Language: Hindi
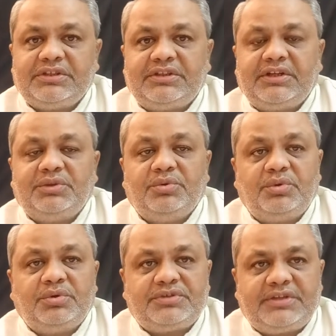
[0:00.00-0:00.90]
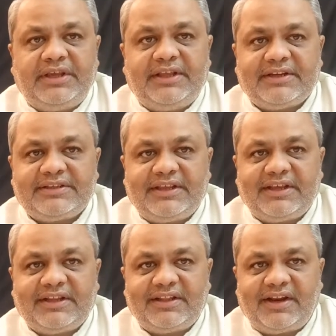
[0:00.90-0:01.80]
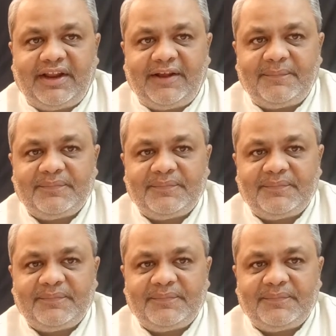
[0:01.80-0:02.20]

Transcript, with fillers: चंद्र दोनों सिंह राशि के अंदर है